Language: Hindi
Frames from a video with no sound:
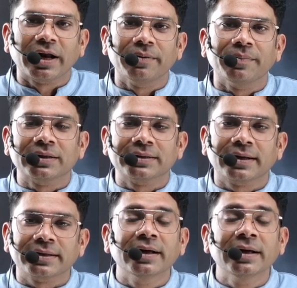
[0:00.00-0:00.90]
में बात
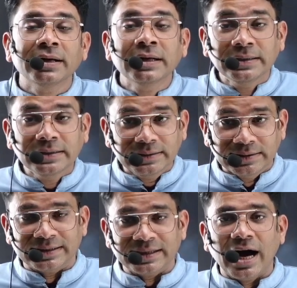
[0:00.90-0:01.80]
करते हैं
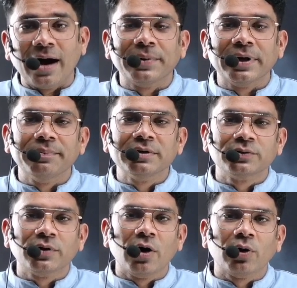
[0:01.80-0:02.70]
जैसे आपने भी
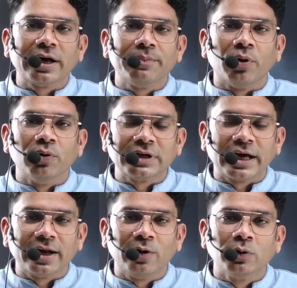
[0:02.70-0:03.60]
सुना होगा कि बहुत
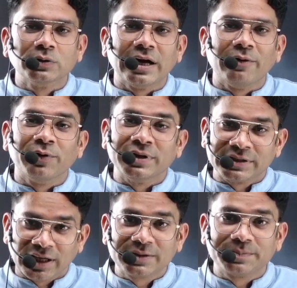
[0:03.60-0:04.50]
सारे लोग जो है वो
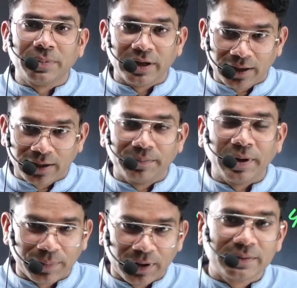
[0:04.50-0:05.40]
रिसर्च
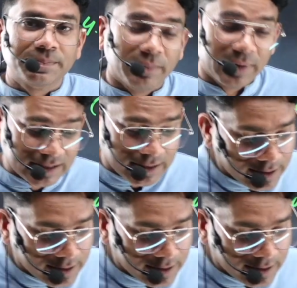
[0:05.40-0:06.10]
पेपर पब्लिश करते